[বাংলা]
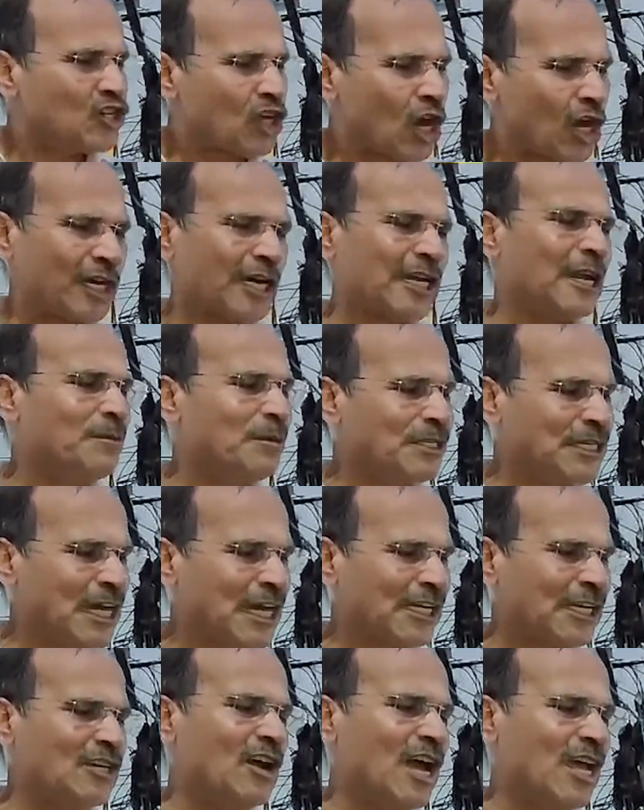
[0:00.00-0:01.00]
সরকারের বিচার
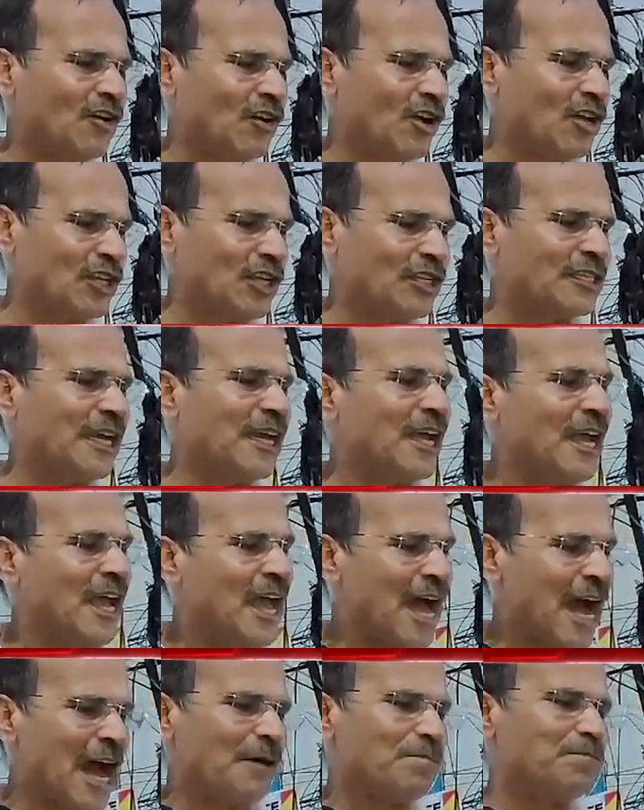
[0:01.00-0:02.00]
কী হয় গণতন্ত্রে
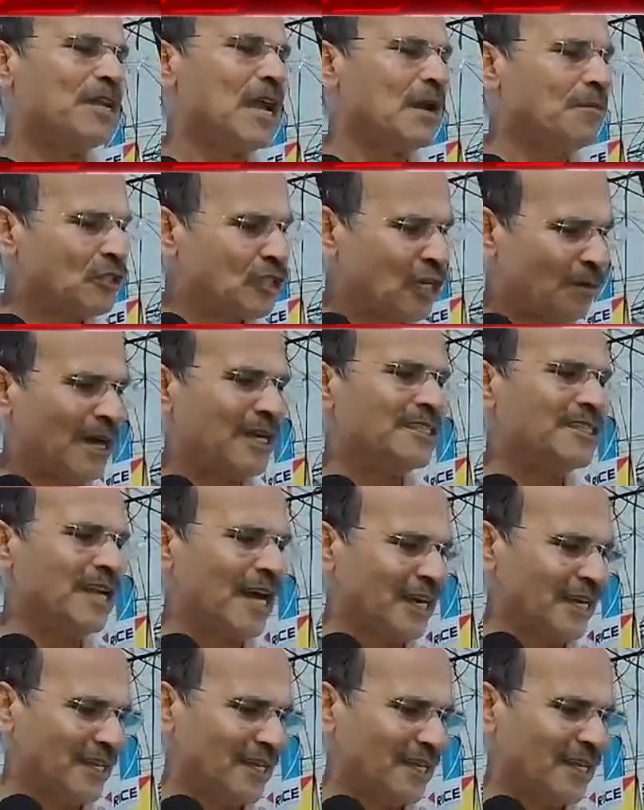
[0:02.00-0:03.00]
আপনি আমি সবাই
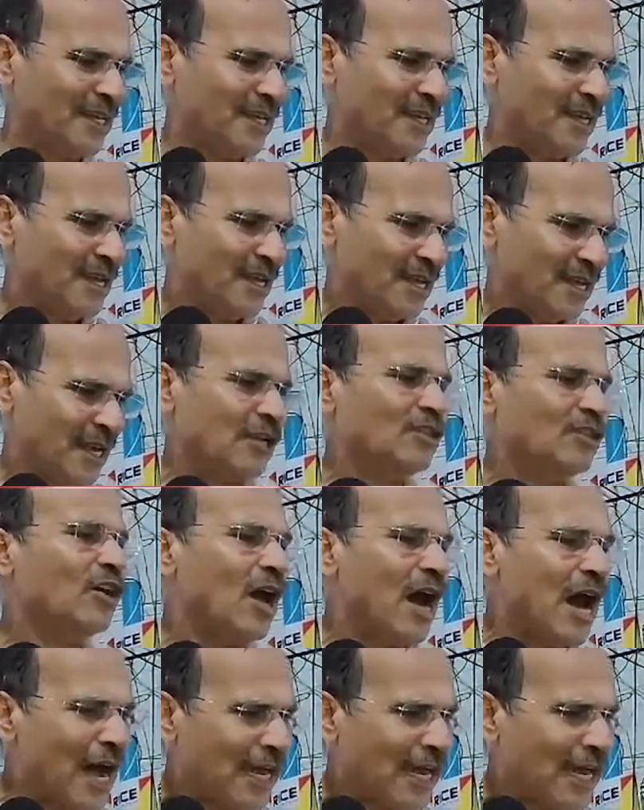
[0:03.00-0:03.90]
জানি কিন্তু